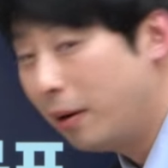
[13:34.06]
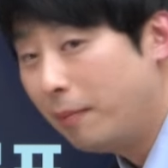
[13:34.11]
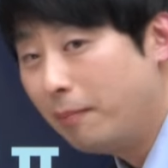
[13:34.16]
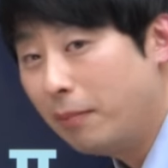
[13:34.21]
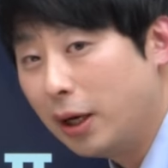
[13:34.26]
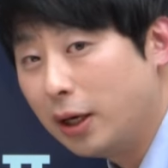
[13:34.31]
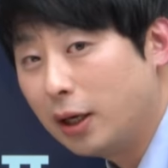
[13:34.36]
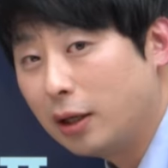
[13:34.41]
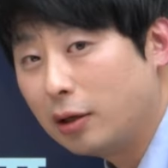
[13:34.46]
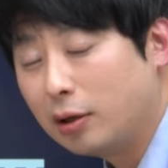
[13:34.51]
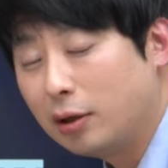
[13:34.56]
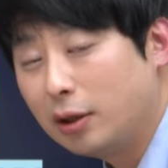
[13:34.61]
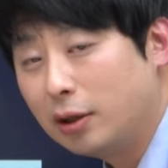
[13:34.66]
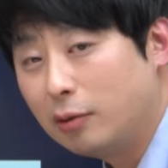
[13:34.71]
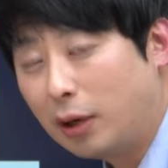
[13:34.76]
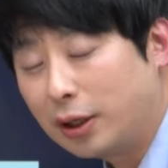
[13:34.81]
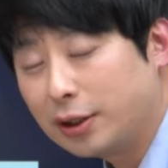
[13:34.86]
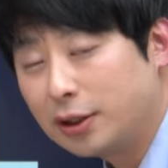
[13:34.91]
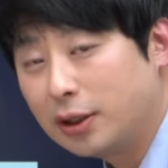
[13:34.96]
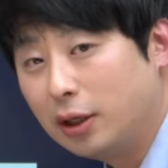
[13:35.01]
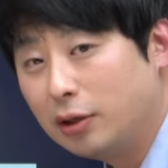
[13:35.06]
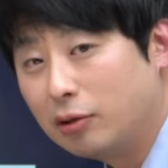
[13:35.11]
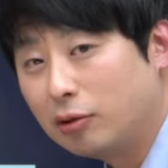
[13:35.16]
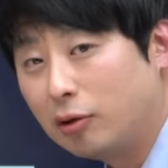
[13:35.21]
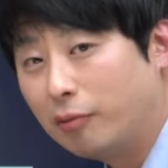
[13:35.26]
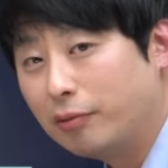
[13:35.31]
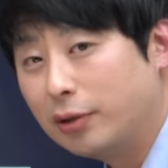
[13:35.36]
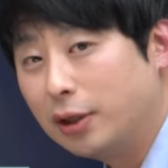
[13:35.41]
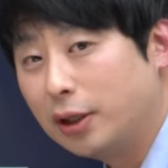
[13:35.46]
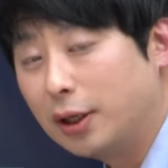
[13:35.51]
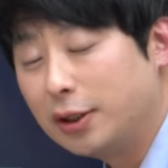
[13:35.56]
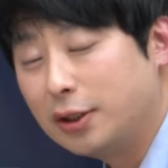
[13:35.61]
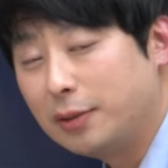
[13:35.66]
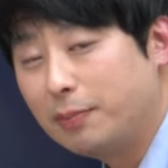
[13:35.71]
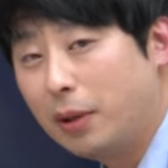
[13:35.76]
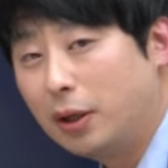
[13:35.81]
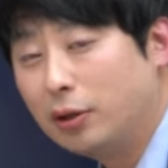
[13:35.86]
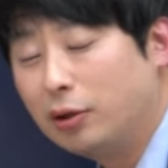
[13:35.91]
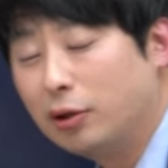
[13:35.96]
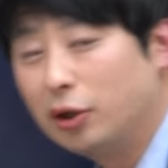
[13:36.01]
번만 해서는 확신할 수가 없으니까
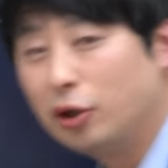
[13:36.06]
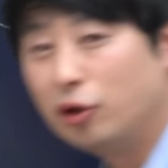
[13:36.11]
10학년